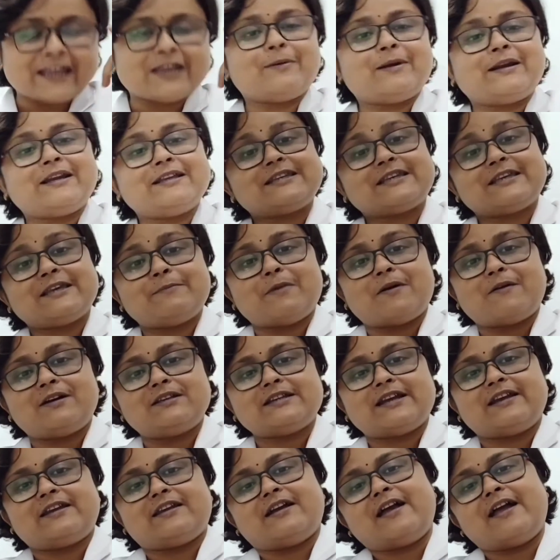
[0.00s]
একেবারে কি
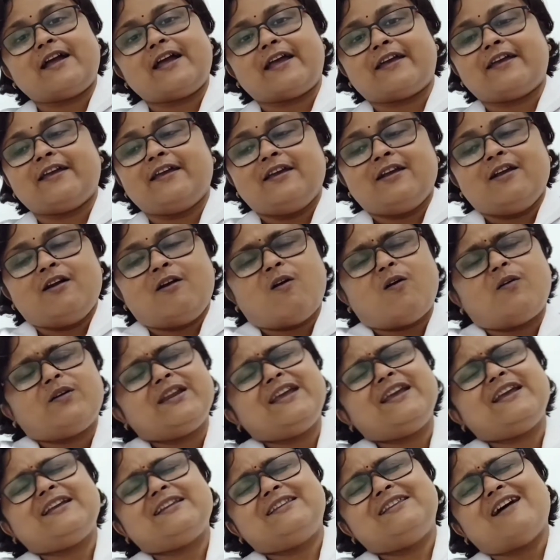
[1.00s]
পাওয়া যায় না হ্যাঁ
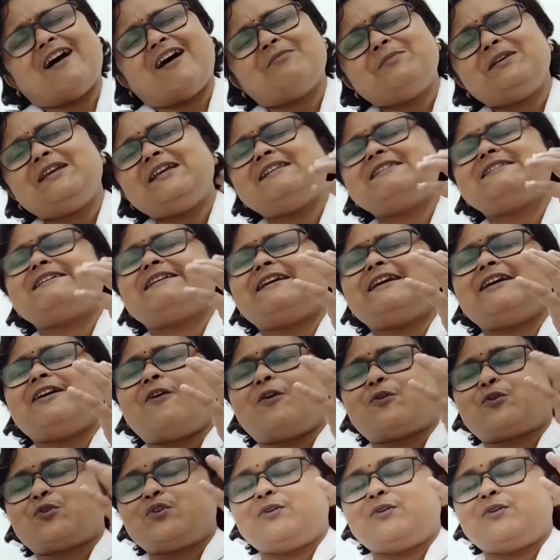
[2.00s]
অনেক দামি যে